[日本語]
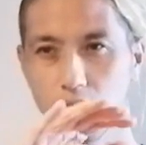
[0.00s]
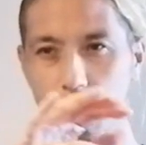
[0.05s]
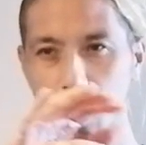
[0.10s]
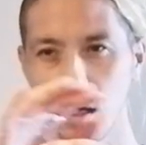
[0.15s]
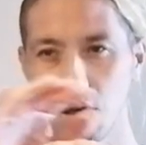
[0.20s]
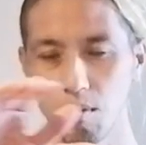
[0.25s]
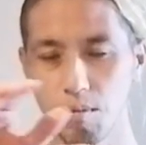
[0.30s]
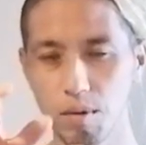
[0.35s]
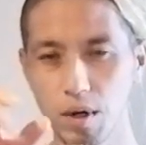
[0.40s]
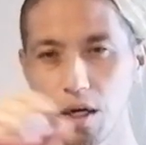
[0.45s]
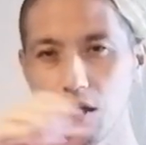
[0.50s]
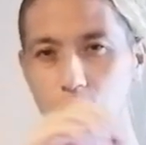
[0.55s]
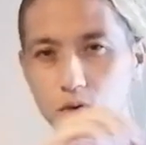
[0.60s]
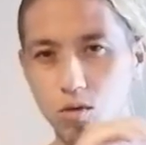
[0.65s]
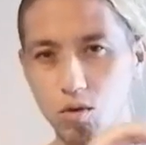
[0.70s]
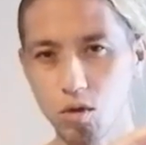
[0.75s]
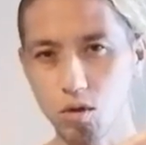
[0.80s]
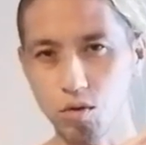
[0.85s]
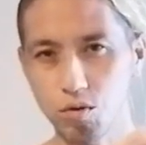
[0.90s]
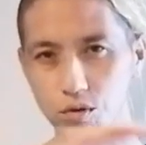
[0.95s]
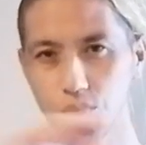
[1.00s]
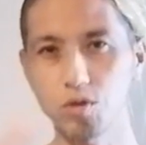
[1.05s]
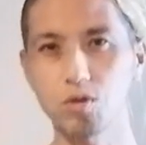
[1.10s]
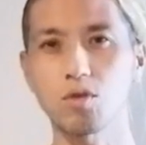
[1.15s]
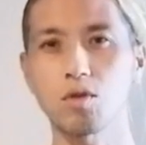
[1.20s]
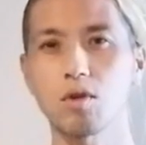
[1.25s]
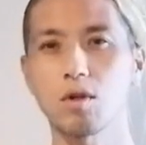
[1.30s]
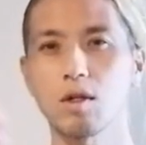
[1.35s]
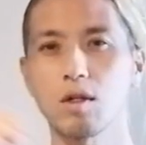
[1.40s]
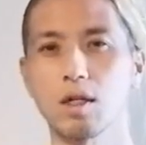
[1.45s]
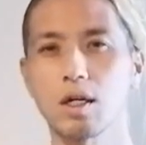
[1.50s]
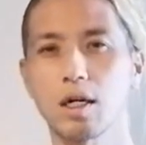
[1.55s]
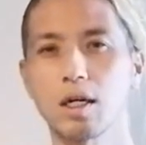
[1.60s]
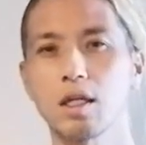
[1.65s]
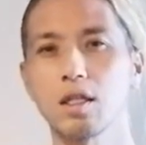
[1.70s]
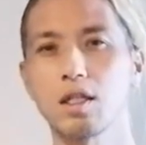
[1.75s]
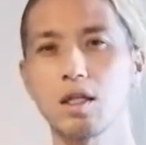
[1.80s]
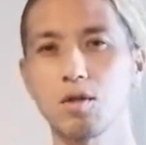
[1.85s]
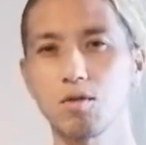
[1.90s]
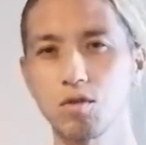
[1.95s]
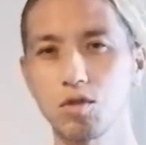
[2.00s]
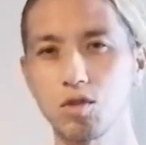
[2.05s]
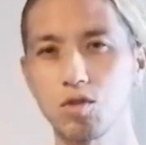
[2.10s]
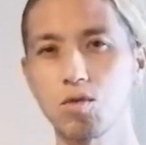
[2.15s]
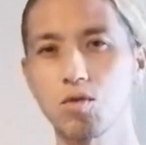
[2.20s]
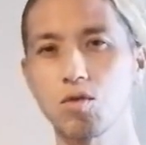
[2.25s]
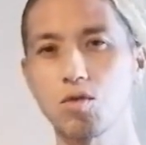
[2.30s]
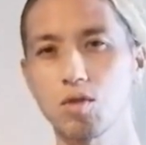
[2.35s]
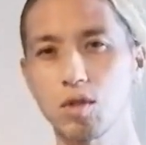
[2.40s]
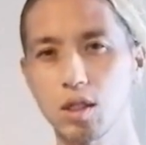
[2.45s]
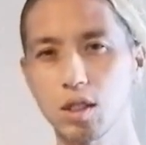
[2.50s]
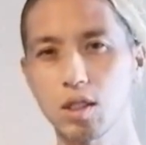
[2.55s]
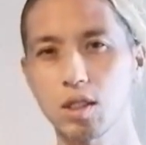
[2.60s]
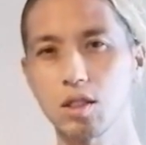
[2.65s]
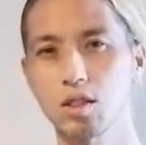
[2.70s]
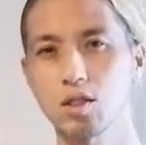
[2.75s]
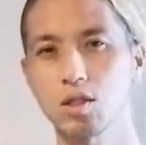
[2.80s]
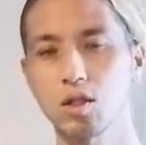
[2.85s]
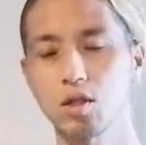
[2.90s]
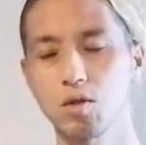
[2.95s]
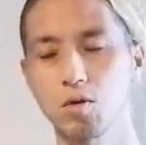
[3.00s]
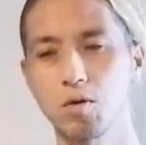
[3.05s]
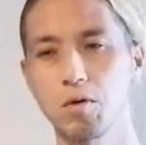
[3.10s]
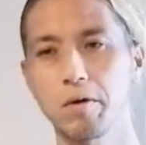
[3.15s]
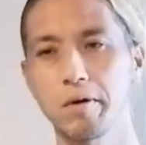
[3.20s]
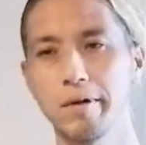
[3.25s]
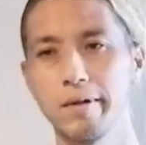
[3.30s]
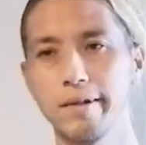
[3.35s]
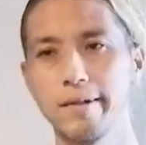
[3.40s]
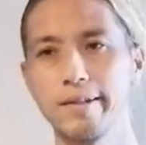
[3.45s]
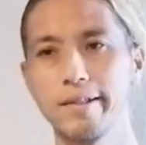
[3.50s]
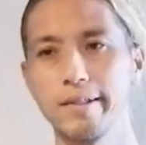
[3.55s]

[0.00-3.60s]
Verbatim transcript: えー、培養土をふっとかけたような状況だったんですけど